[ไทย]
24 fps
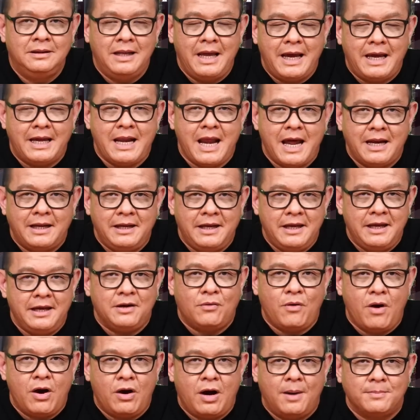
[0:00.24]
ในขณะที่
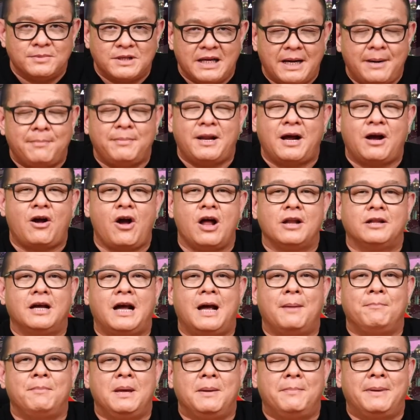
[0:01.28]
Qualcomm Snapdragon นะ
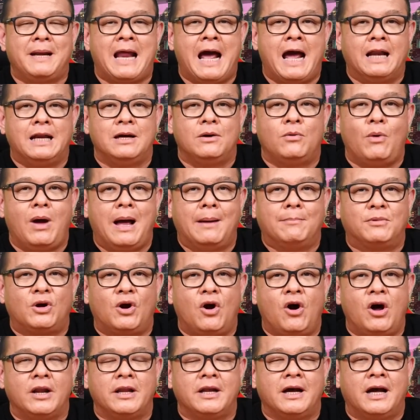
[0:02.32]
ครับมีปัญหาเรื่องความ
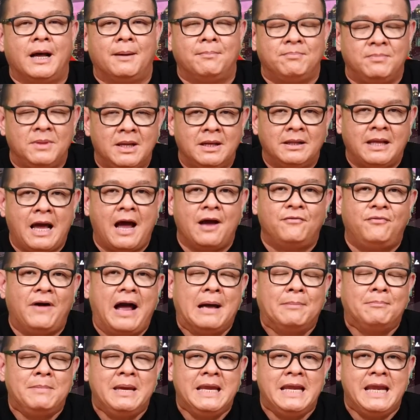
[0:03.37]
ร้อนนะครับทาง
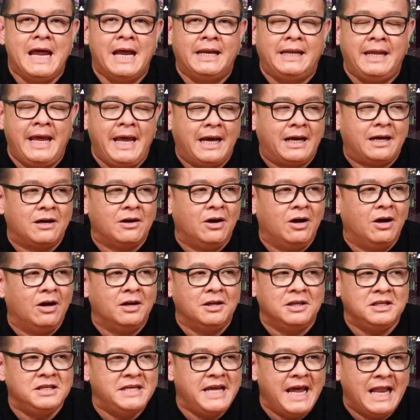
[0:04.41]
ฝั่ง MediaTek ก็
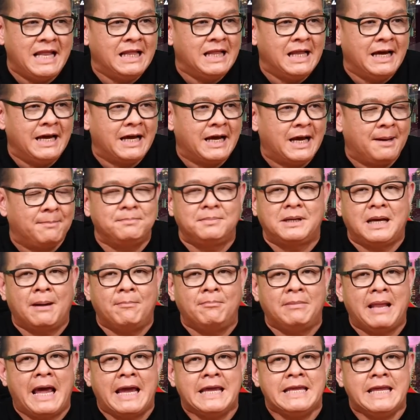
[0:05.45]
เย็นเลยครับ
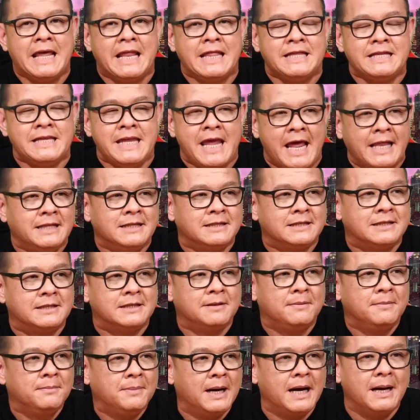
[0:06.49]
กำไรเย็นเย็น
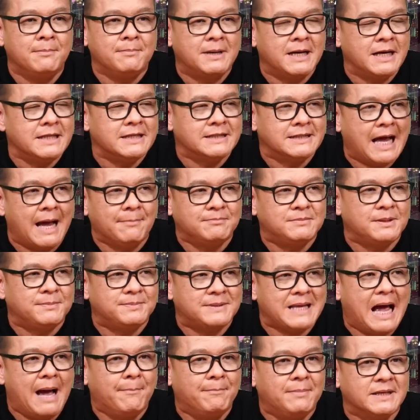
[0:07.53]
เพิ่มขึ้น สามสิ
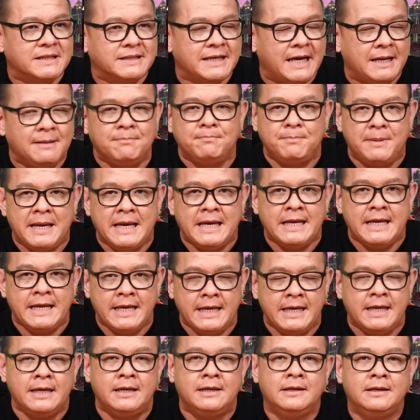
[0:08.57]
บสามเปอร์เซ็นต์ ปี
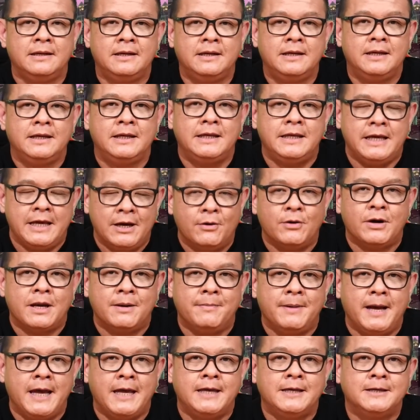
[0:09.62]
นี้เกี่ยวกั
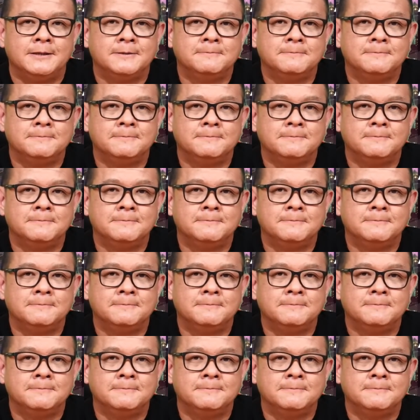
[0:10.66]
นไหม